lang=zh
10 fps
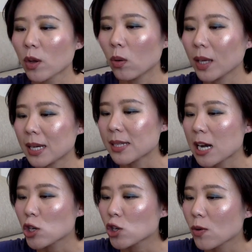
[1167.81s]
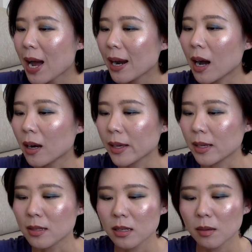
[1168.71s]
我给大家刷两个
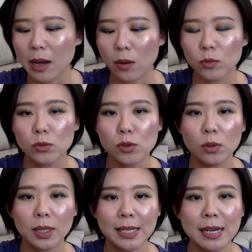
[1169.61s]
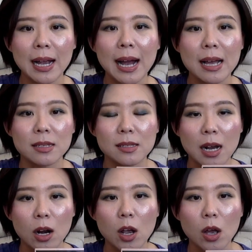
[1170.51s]
颜色吧，就给大家看一
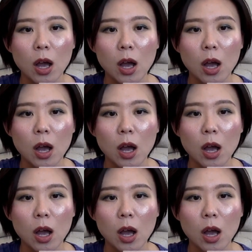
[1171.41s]
下。